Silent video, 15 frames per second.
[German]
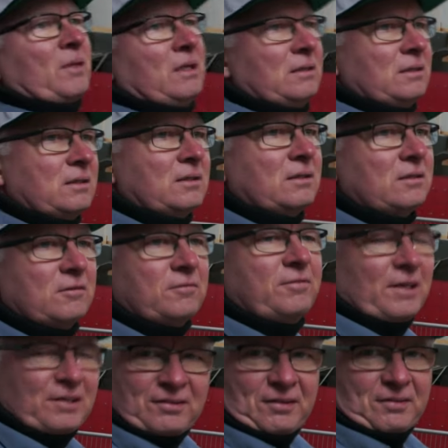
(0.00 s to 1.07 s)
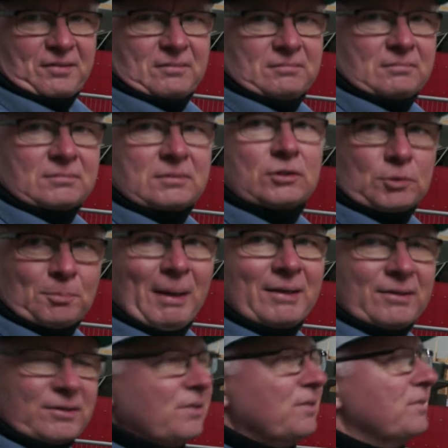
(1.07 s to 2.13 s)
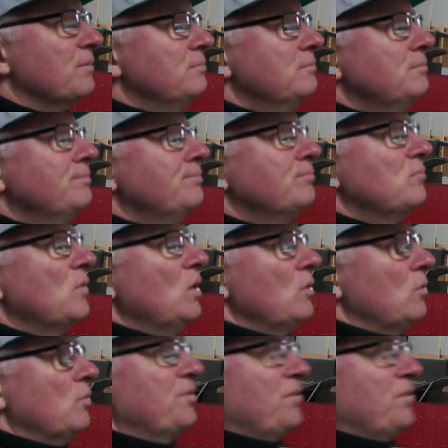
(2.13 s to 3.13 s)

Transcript: äh, fest ist. Gespannt. gespannt ist. Und